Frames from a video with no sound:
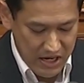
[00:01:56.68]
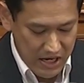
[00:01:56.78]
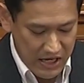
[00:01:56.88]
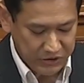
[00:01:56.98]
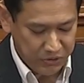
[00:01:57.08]

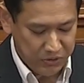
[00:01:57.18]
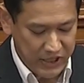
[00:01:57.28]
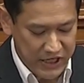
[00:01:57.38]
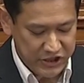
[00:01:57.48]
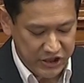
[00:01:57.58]
麻生
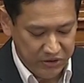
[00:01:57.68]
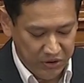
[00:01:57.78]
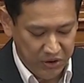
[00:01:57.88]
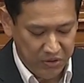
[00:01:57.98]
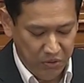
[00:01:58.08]
大臣
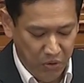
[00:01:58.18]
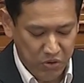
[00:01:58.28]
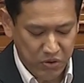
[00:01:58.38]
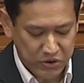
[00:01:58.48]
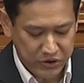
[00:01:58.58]
の報
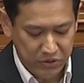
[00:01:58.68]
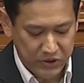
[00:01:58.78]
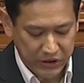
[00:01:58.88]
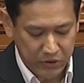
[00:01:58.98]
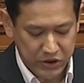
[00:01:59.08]
告書の
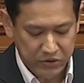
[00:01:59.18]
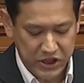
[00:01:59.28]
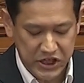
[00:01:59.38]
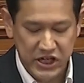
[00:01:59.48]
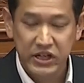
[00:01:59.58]
受け取り拒
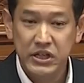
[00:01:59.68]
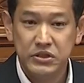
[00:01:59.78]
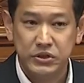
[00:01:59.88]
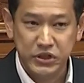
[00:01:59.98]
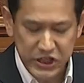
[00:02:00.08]
否に
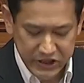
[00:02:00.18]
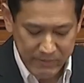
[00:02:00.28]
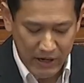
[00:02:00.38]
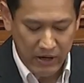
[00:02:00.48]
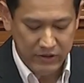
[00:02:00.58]
辻
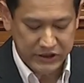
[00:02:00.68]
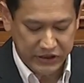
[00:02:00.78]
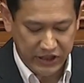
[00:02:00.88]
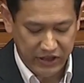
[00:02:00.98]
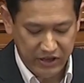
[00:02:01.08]
褄を合わせ
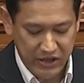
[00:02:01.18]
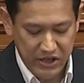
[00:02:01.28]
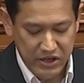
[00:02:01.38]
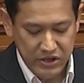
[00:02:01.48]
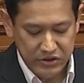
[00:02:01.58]
て
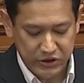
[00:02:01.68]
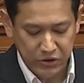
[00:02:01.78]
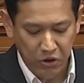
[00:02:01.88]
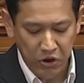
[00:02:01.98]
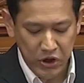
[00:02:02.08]
都
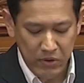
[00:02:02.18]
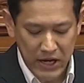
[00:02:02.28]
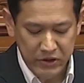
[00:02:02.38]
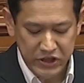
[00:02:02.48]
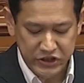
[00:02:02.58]
合の悪い